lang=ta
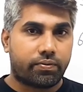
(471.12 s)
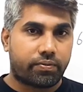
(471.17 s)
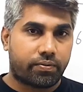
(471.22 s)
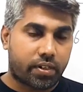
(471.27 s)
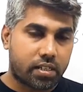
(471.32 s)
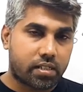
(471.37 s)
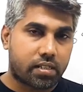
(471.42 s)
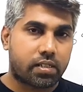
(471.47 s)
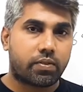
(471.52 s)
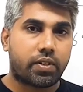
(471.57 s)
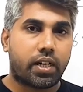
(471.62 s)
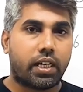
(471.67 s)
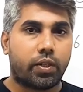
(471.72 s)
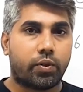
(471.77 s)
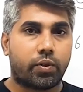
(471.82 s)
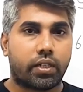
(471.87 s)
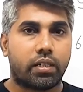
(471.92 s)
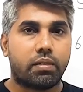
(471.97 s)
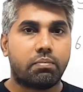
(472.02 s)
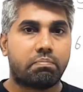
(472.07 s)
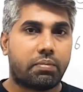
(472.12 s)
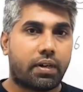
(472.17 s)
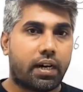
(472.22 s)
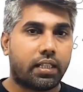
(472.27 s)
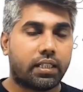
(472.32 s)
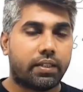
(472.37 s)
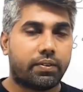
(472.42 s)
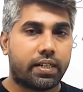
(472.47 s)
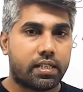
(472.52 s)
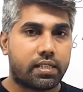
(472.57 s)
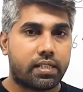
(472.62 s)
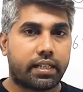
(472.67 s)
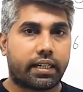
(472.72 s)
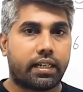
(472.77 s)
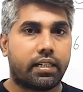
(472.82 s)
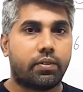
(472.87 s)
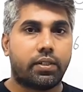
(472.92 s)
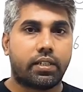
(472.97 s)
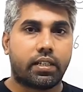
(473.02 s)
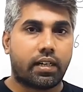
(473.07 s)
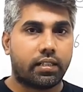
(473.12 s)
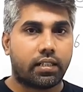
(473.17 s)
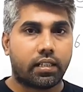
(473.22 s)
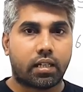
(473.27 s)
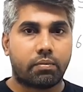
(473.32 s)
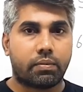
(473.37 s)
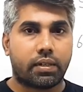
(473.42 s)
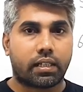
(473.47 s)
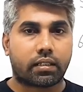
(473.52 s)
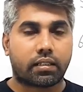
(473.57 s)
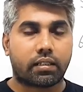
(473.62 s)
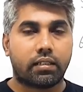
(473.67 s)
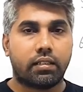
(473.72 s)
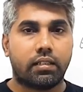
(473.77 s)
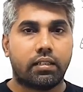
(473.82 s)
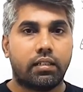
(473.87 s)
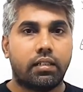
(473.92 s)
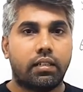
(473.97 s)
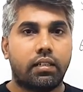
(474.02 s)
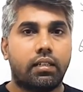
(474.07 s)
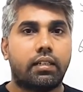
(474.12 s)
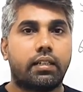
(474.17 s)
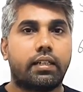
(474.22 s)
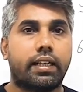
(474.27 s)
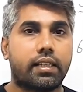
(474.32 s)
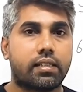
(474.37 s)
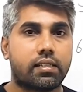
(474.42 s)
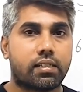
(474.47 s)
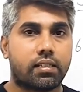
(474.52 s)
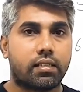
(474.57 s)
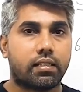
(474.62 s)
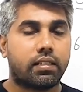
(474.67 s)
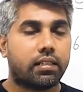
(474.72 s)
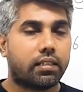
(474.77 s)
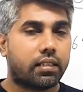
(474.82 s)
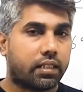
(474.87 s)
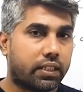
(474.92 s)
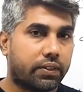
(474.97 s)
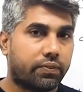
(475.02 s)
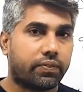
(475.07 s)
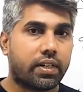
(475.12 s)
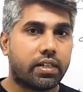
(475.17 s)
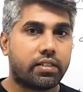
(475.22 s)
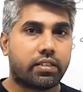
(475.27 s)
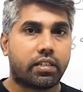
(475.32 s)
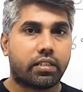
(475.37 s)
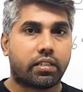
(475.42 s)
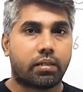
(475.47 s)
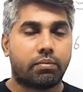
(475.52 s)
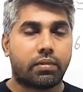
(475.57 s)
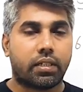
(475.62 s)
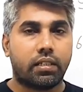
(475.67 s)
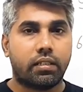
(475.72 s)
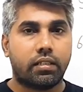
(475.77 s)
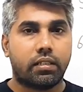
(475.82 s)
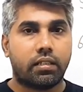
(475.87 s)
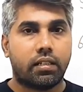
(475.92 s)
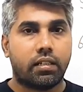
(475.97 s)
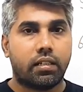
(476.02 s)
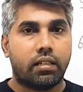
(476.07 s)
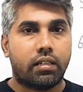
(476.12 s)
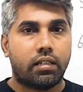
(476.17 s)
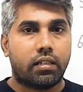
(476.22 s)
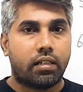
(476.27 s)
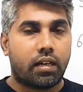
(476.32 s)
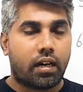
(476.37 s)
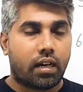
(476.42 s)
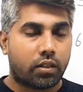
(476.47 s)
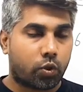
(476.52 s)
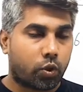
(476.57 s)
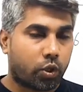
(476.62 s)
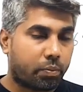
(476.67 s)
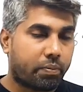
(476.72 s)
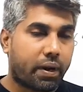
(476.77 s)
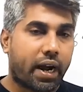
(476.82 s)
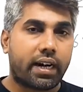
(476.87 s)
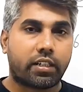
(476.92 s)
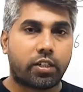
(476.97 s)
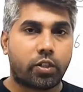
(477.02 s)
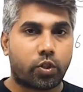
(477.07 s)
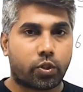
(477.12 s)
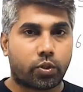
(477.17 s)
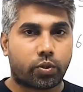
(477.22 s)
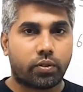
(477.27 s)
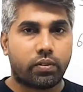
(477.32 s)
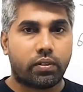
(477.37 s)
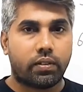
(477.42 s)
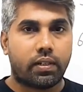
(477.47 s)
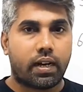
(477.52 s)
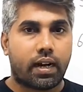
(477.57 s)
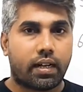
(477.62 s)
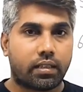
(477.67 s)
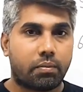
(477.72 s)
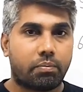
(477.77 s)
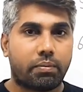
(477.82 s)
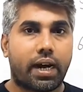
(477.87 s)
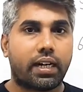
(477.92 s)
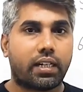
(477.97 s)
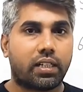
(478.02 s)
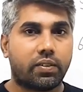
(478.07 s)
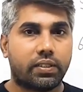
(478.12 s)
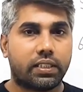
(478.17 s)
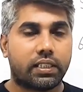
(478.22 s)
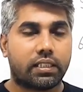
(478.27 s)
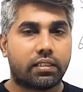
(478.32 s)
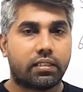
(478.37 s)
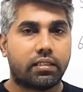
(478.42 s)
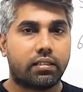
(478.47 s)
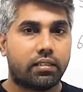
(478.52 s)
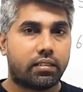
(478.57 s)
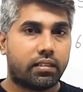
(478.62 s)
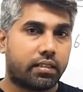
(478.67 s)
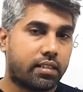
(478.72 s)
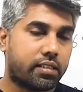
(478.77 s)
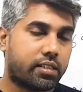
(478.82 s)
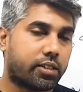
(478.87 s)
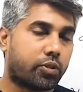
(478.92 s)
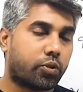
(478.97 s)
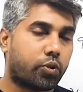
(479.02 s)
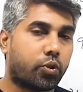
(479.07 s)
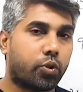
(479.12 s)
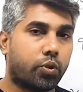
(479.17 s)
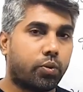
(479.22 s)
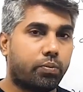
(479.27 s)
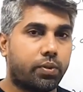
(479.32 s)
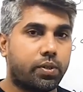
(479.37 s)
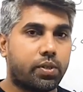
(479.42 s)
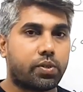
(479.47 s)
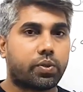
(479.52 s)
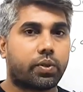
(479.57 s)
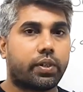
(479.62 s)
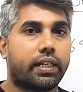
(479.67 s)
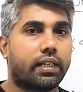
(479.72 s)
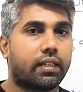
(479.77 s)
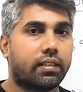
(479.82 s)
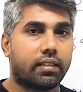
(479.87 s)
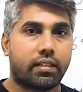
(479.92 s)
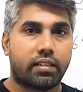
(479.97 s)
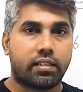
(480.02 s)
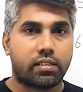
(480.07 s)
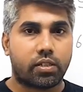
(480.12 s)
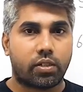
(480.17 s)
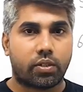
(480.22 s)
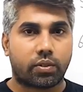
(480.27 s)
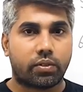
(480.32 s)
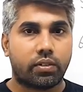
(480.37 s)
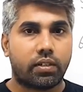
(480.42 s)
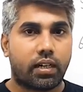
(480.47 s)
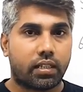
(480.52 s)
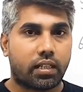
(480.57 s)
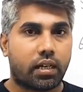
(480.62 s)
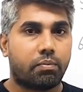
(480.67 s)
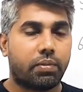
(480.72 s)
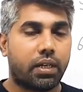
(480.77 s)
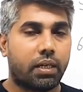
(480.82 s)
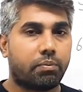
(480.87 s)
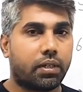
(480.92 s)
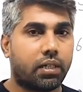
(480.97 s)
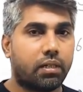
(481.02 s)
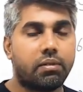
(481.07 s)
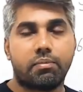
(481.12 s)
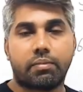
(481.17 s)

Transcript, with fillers: ஃபஸ்ட்டு வேல்யூவோட பாதியோட செகண்ட் வந்துட்டு அதிகமாக இருக்குது நெக்ஸ்ட்டு டிஃப்ரென்ஸ் எடுத்தோம்னா அந்த ஒரு பேட்டர்ன் இருக்கும் அந்த பேட்டர்ன் வந்துட்டு ஏதாச்சும் க்யூபு ஸ்கொயர் அந்த ரேஞ்சில் இருக்கும் அதை அப்ளை பண்ணால்